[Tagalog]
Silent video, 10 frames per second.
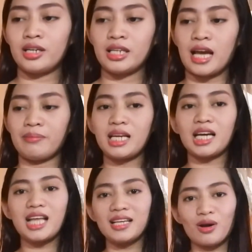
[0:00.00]
Yan. May
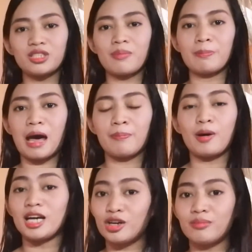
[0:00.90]
nakita kasi ako sa may
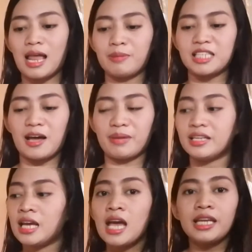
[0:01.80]
parlor malapit sa amin.